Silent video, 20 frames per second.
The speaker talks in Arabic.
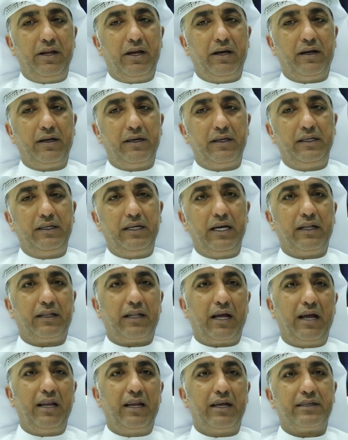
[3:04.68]
انا
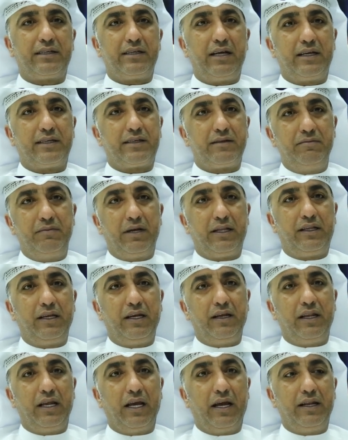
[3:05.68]
جيت على اساس
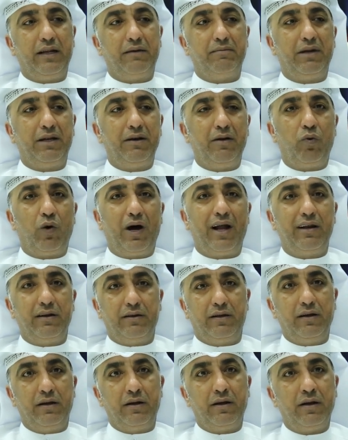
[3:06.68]
متين يعني من
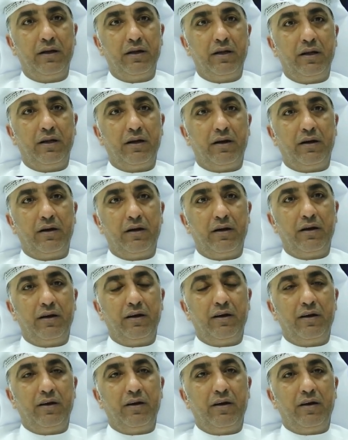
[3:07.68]
والدي صحيح
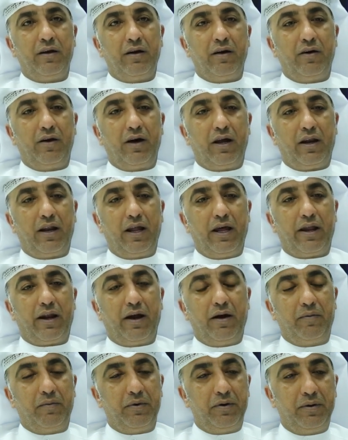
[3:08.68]
الله يرحمه الله
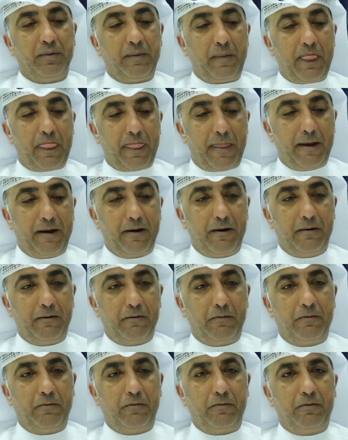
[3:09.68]
يرحمه
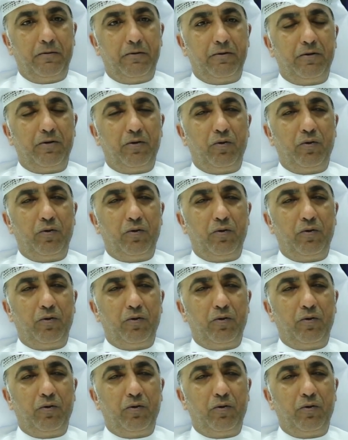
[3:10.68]
و...